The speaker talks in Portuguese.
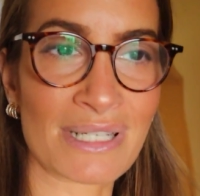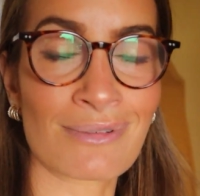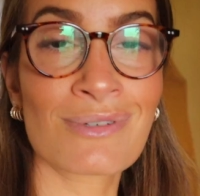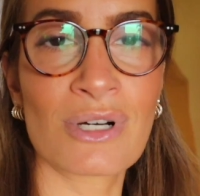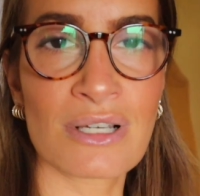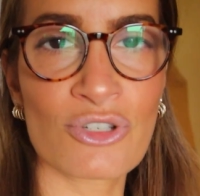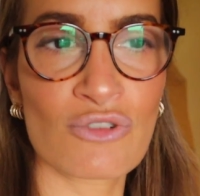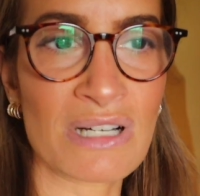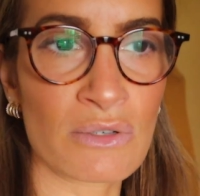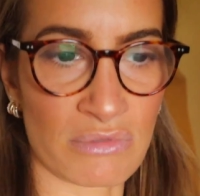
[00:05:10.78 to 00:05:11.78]
porque eu não gosto
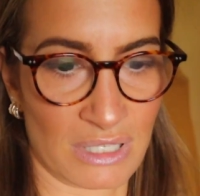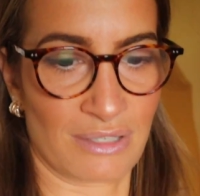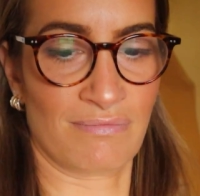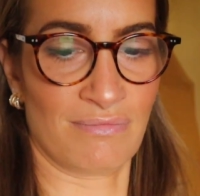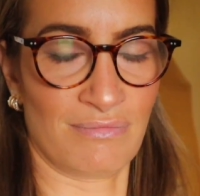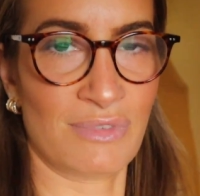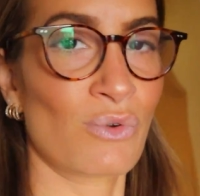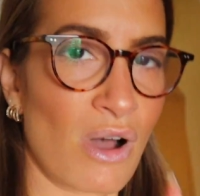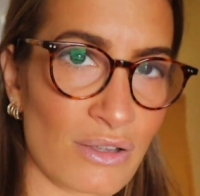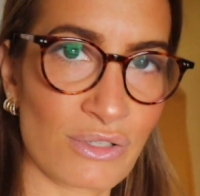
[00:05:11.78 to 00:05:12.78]
de bagunça.
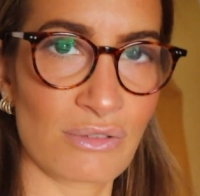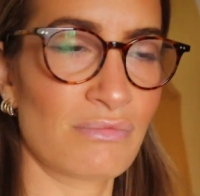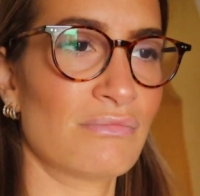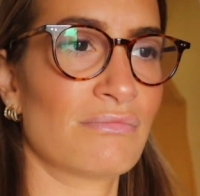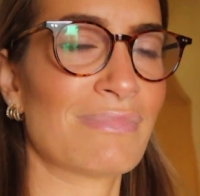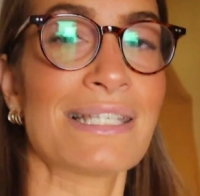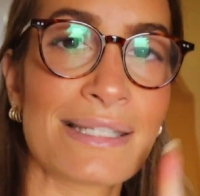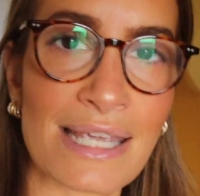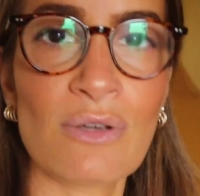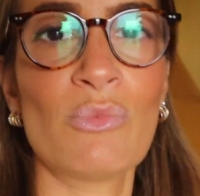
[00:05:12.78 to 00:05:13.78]
Não gosto, mas
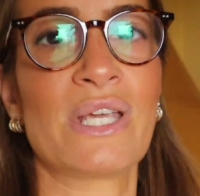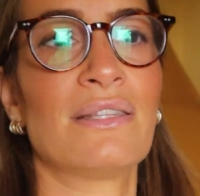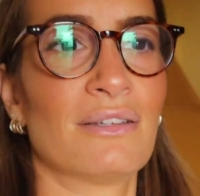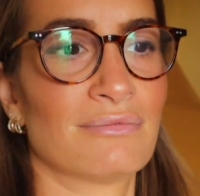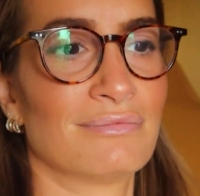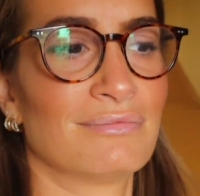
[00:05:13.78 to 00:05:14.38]
tenho muita.